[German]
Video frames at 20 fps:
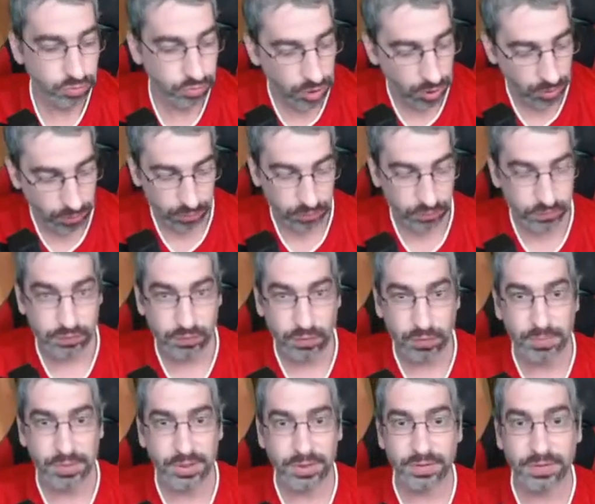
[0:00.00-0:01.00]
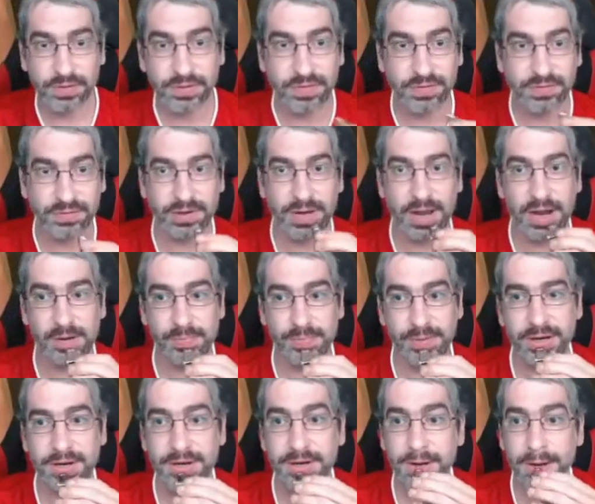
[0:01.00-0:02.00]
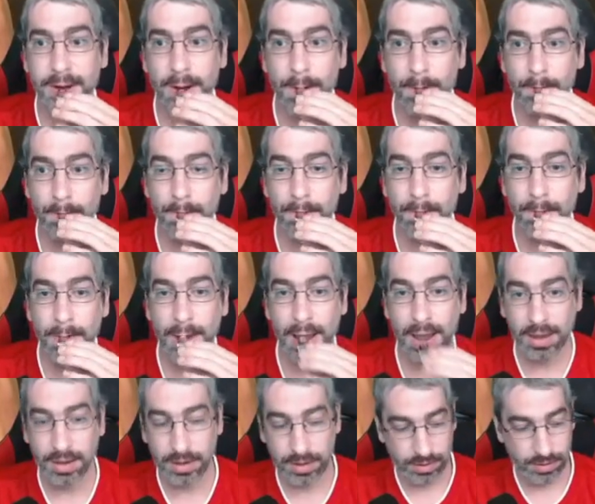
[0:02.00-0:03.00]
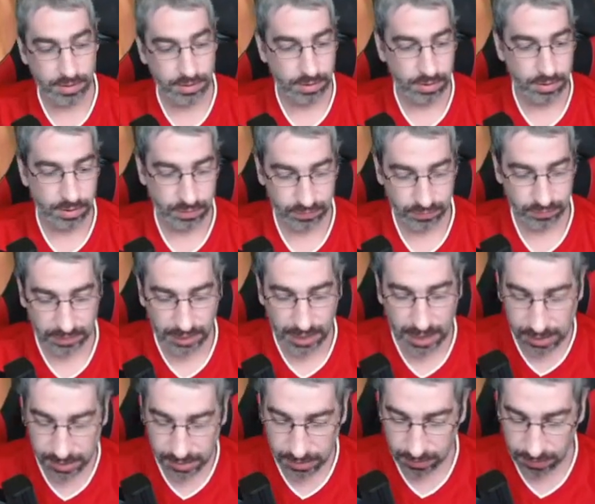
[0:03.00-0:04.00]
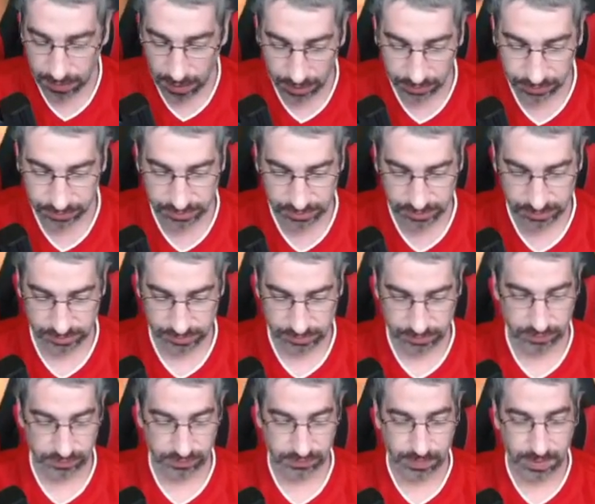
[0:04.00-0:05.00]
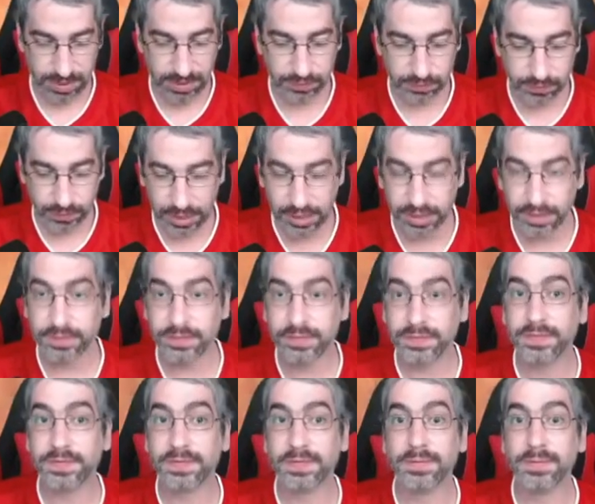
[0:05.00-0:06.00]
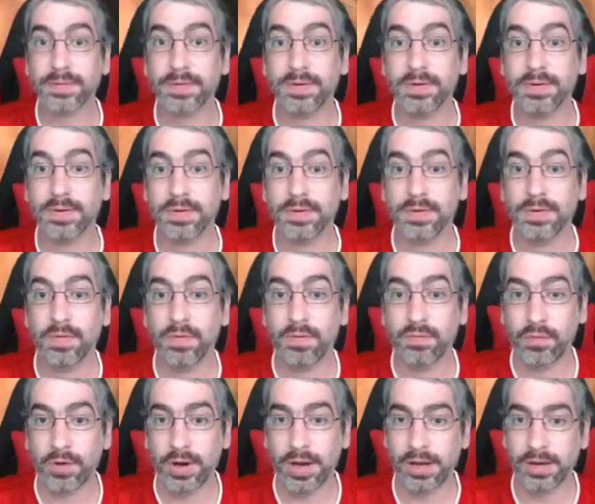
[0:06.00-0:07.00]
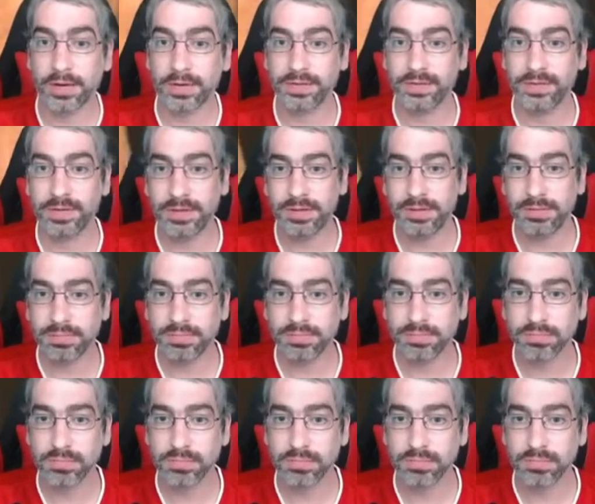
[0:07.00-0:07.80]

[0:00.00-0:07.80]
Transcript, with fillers: Ja, und somit ist das Orakel beendet. Das Orakel hat dir 2 zu 1 vorhergesehen.